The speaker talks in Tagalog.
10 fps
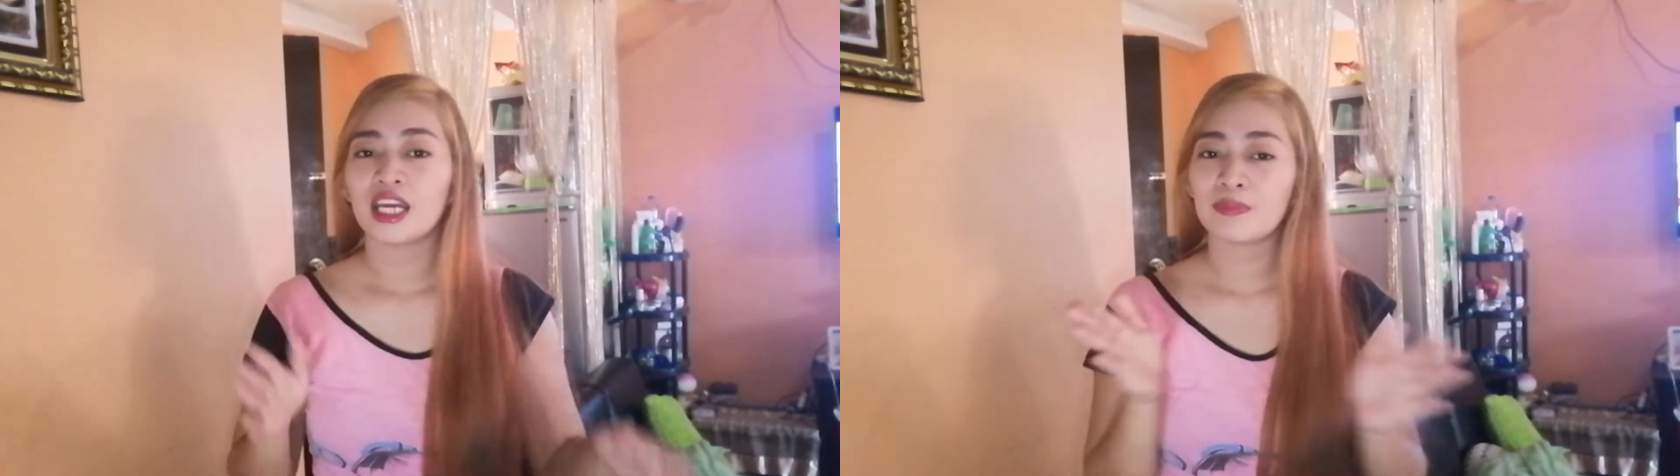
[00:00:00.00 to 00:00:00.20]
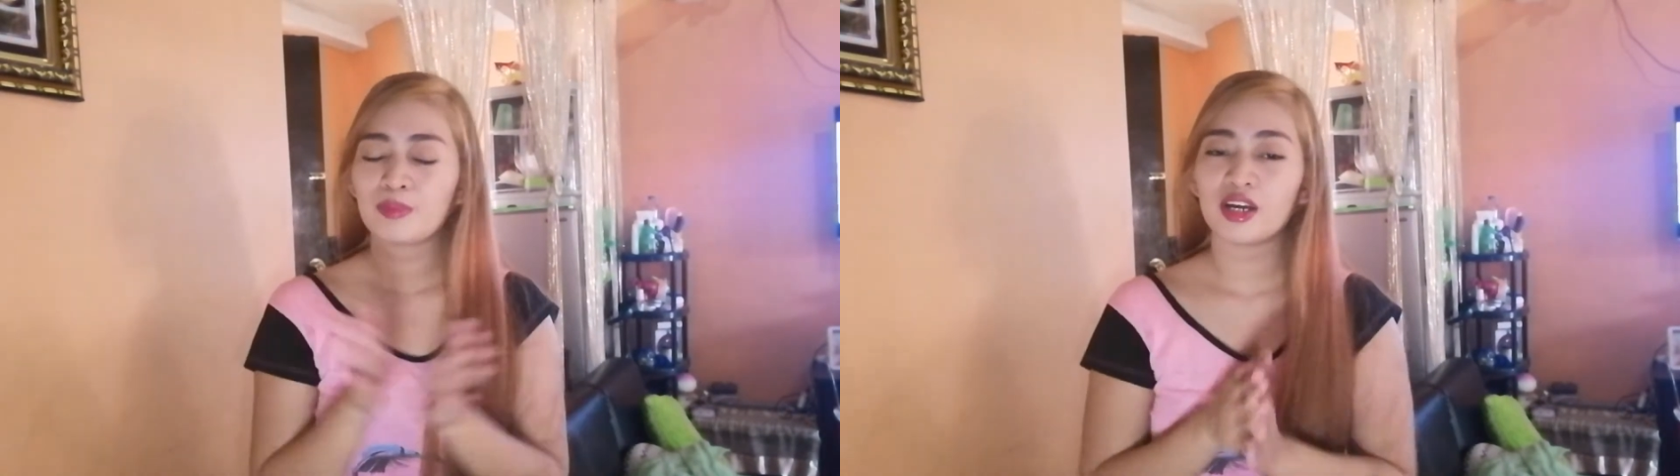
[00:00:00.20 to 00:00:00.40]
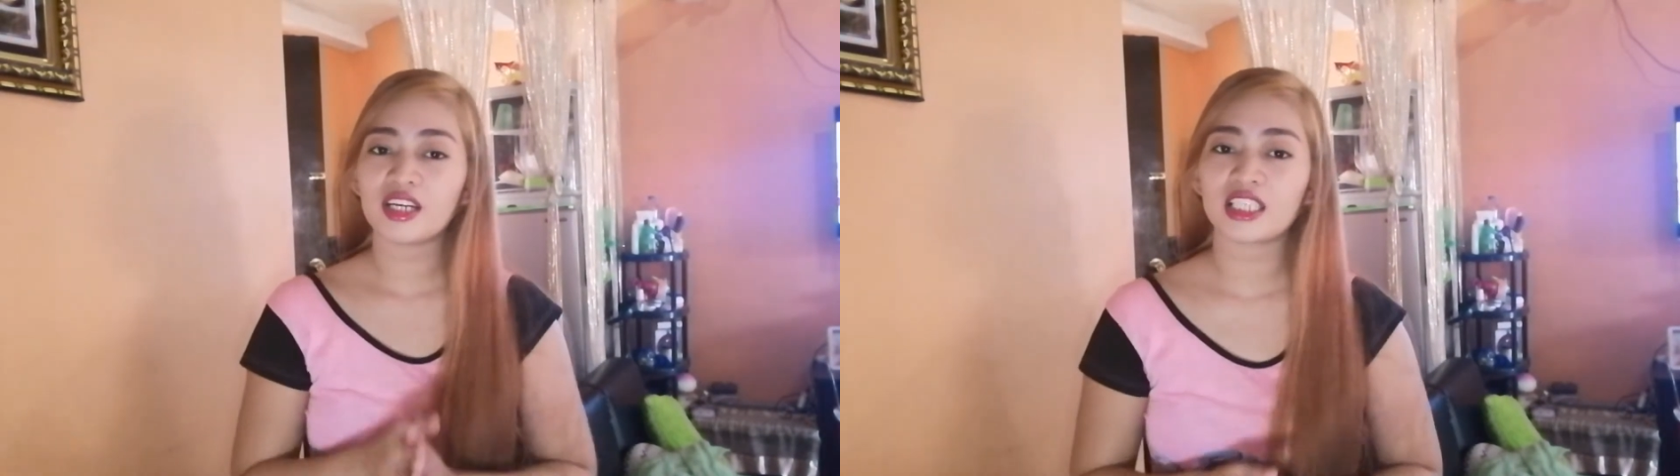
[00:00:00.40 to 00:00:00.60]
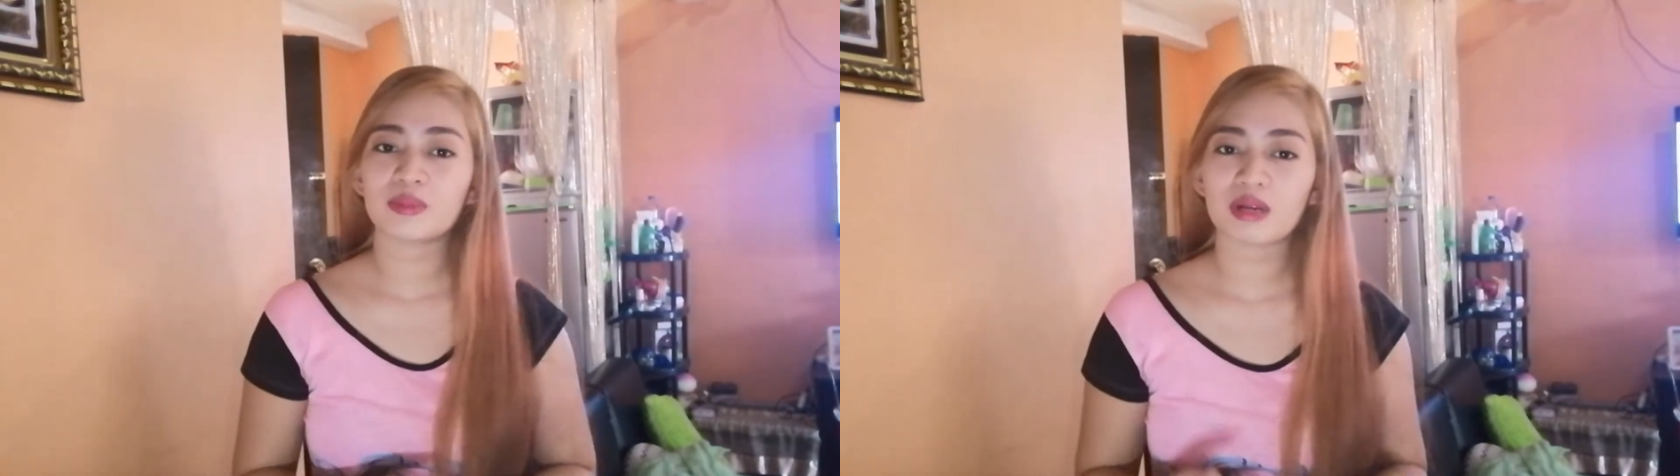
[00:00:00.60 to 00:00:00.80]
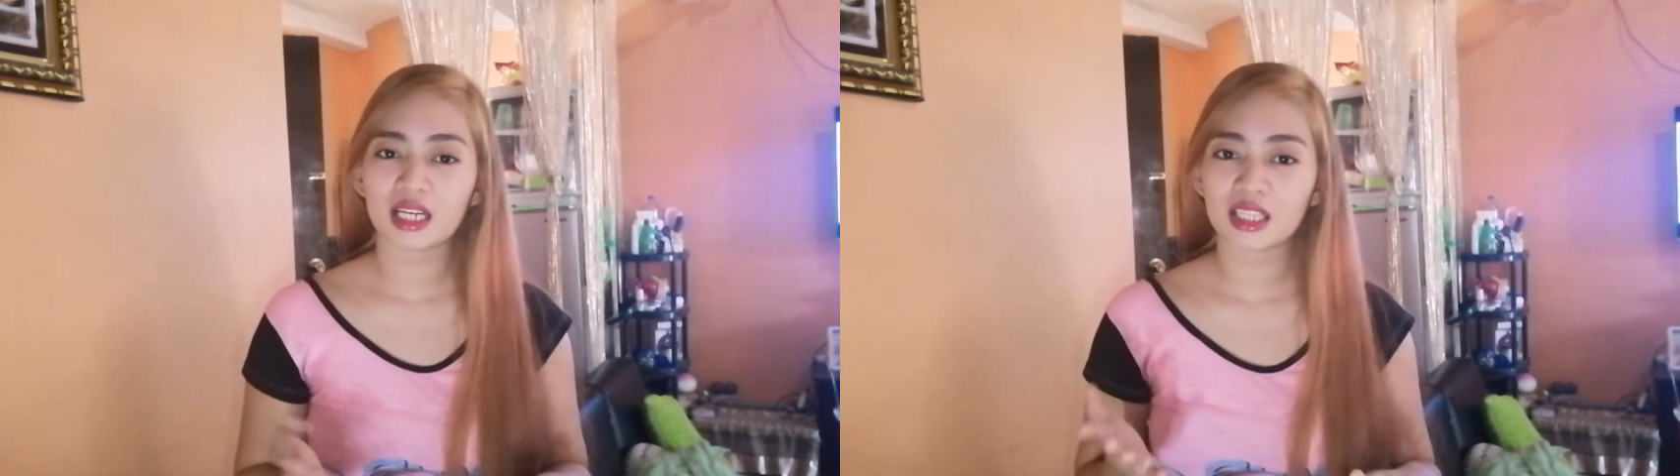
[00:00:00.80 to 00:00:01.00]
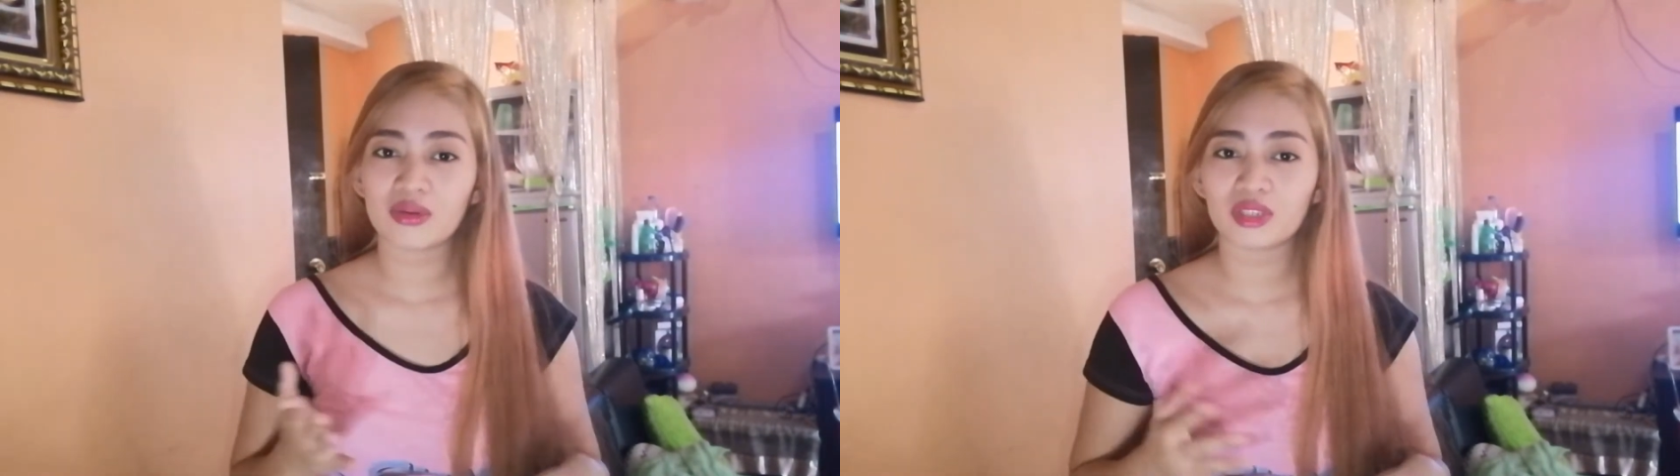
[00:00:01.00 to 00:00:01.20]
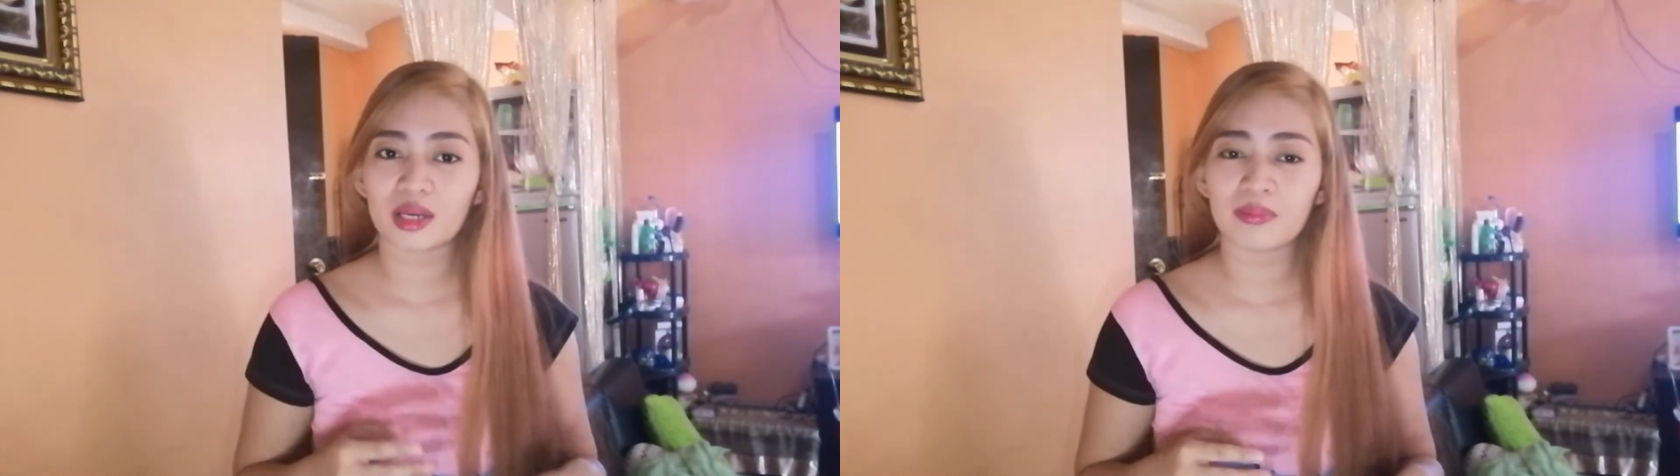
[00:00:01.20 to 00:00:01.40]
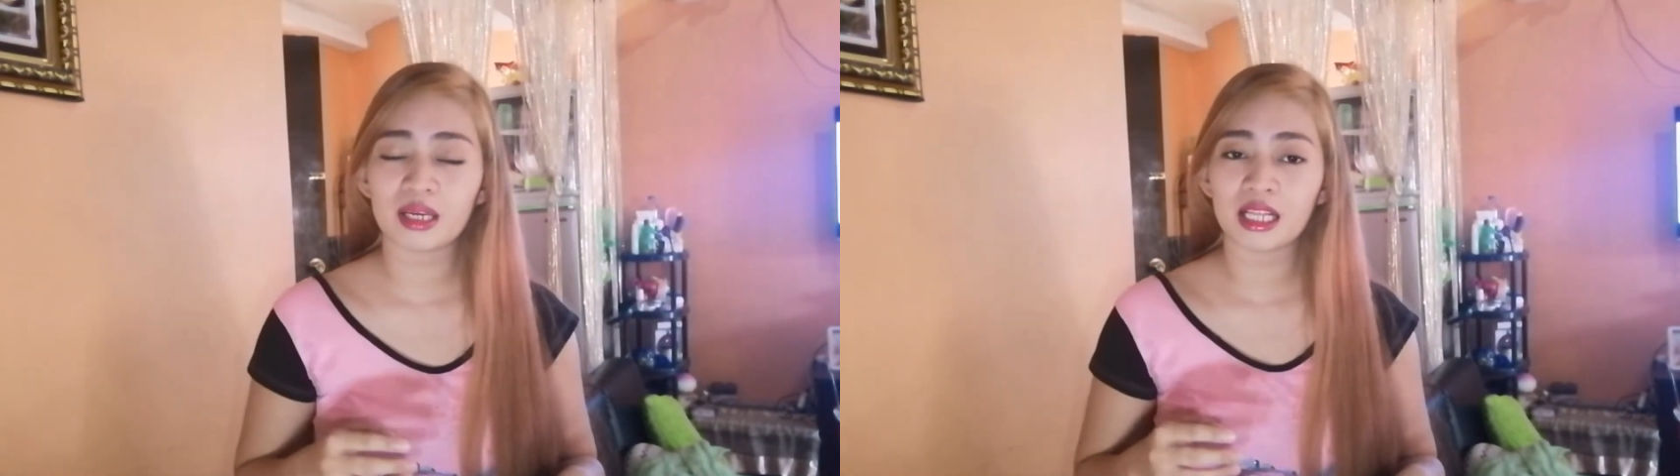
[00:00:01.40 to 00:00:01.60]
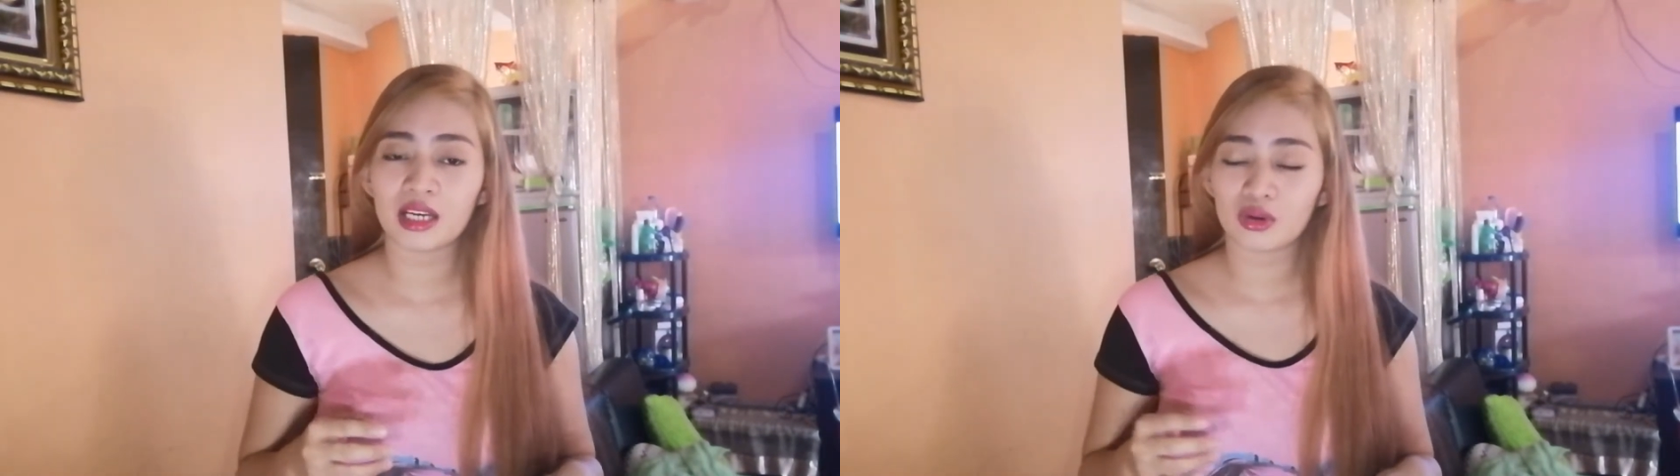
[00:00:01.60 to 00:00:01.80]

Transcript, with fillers: In fairness, maganda yung nabili